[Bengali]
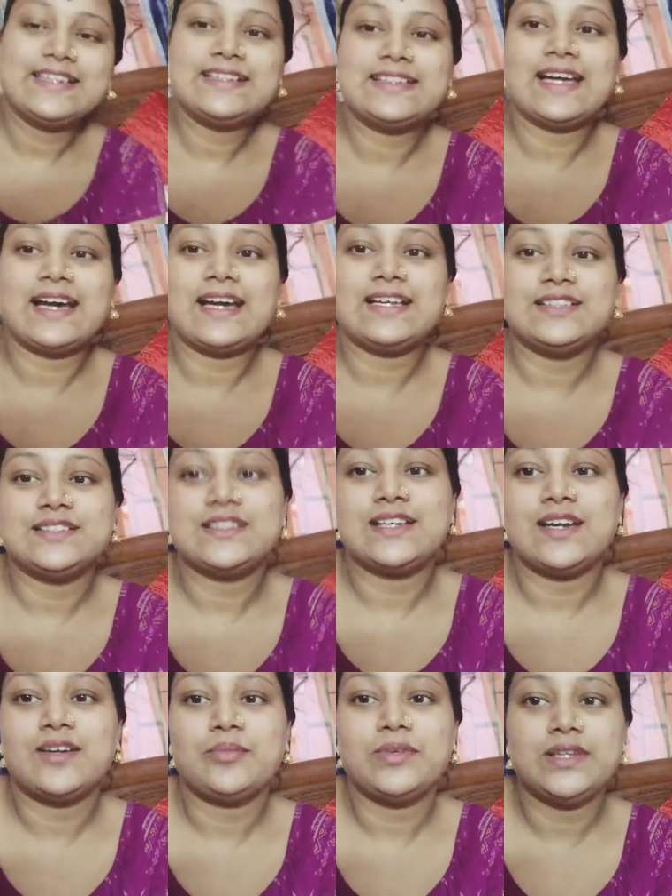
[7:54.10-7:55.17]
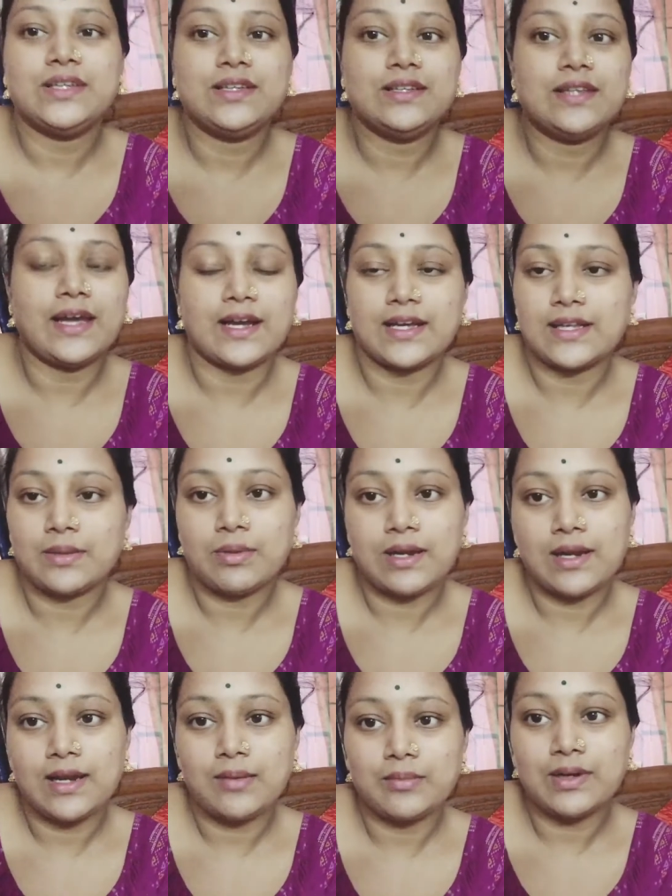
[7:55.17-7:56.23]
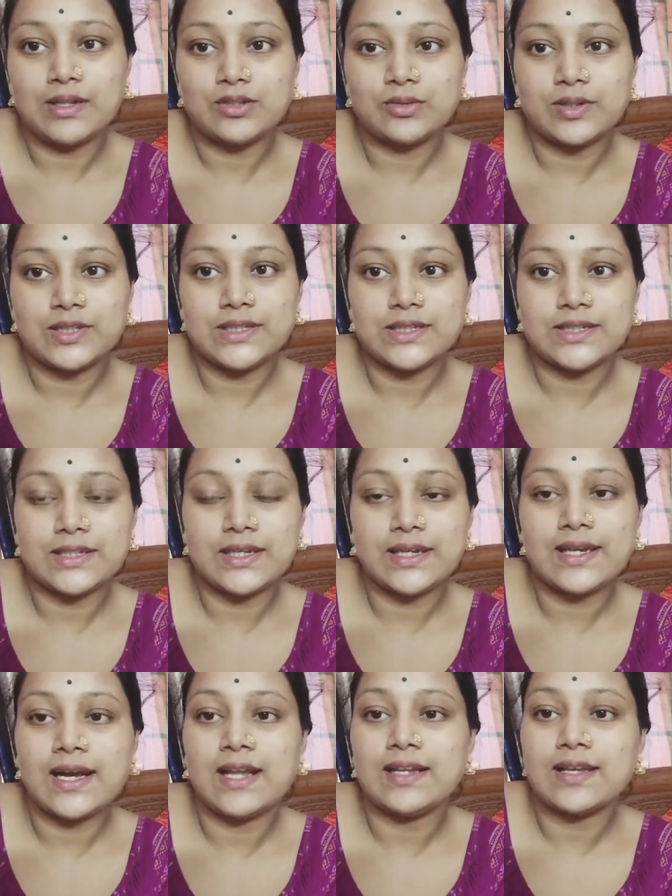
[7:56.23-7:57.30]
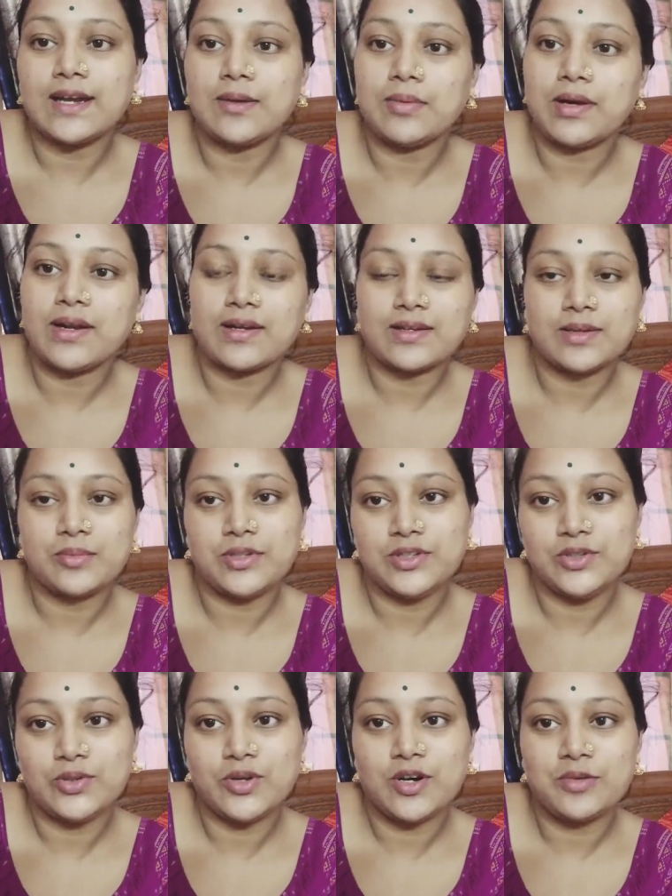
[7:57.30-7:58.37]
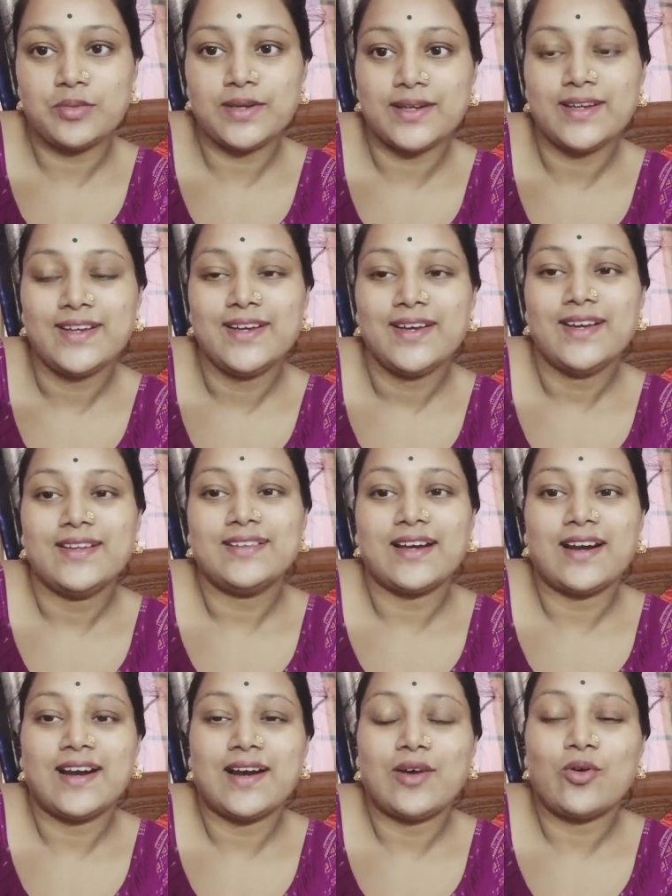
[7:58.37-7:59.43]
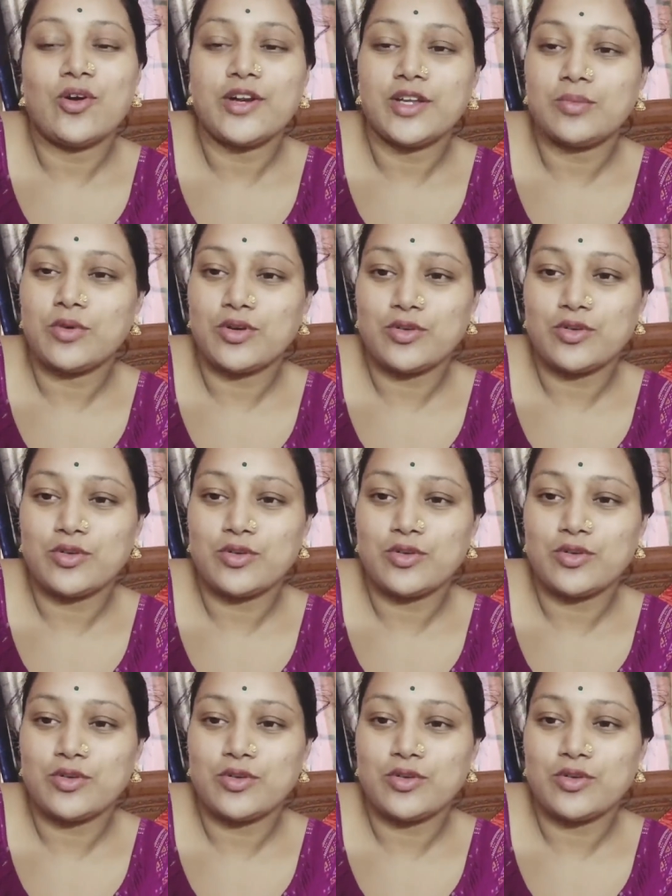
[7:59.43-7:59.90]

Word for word: তা আজকে আমি দেখাতে পারলাম না তোমাদেরকে কালকে আবার একটা ভিডিও হবে তা অনেক বড়